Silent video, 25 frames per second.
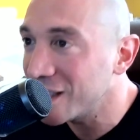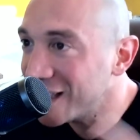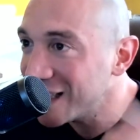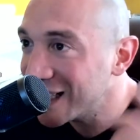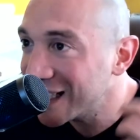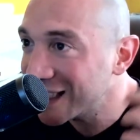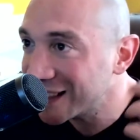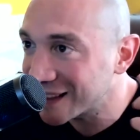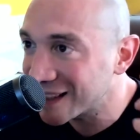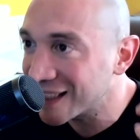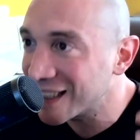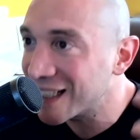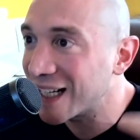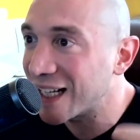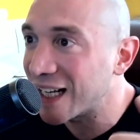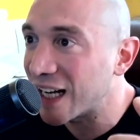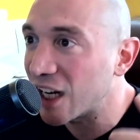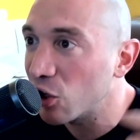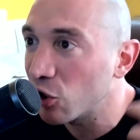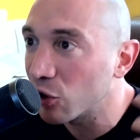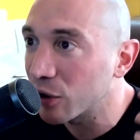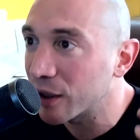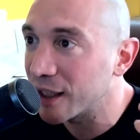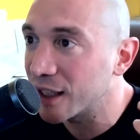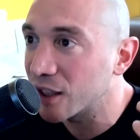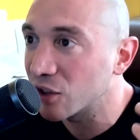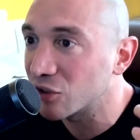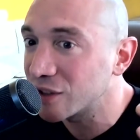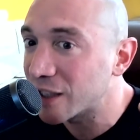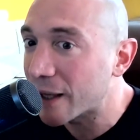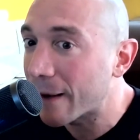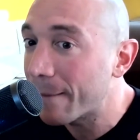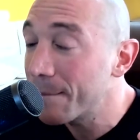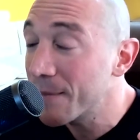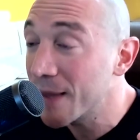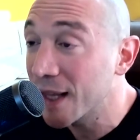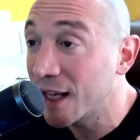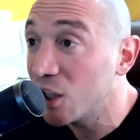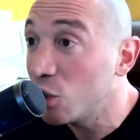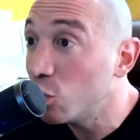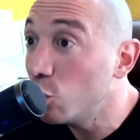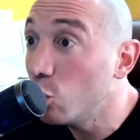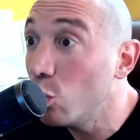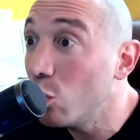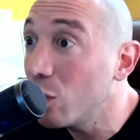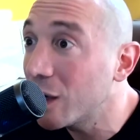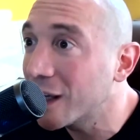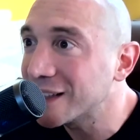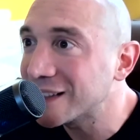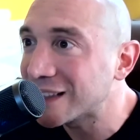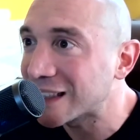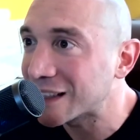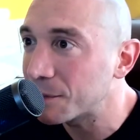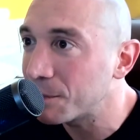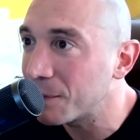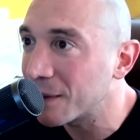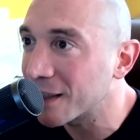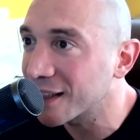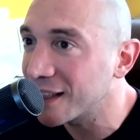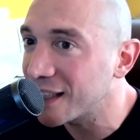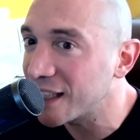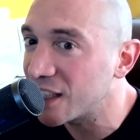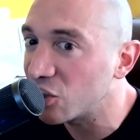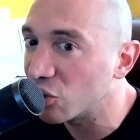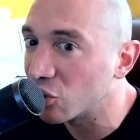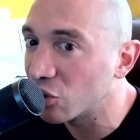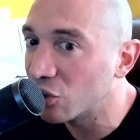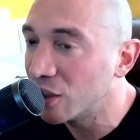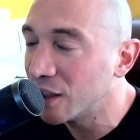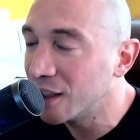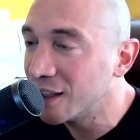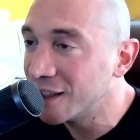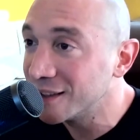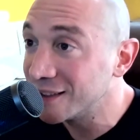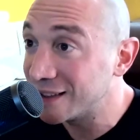Y esa era la lógica, o sea, nunca estás perdiendo.